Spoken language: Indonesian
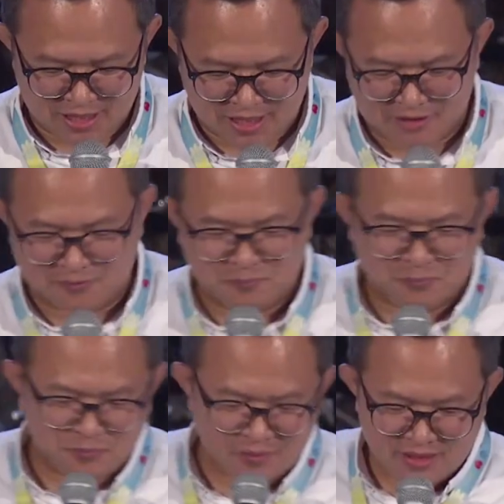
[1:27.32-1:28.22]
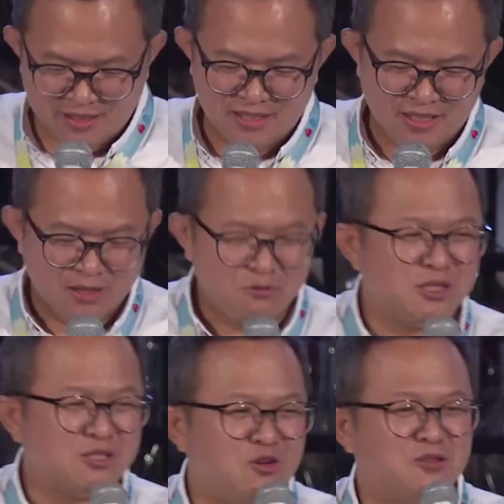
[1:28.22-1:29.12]
dan
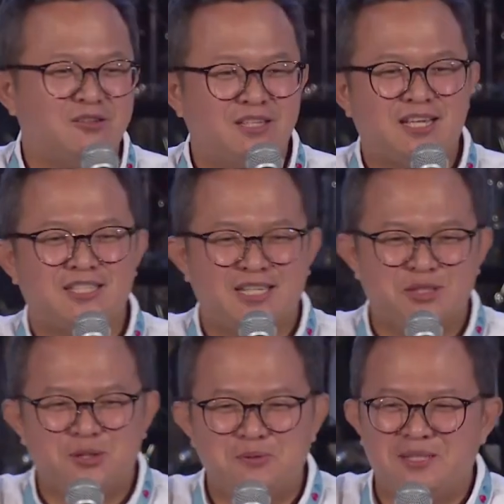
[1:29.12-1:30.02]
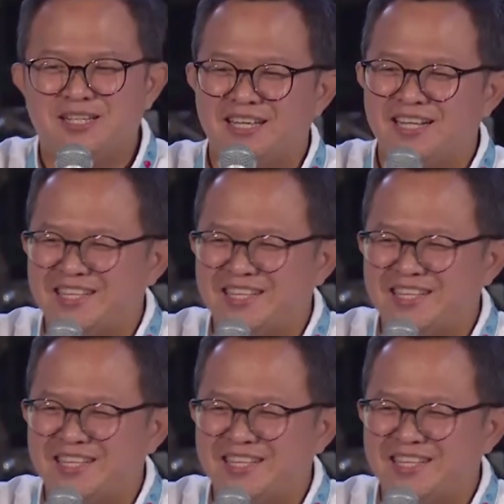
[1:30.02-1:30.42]
kuasa otoritas yang Tuhan lah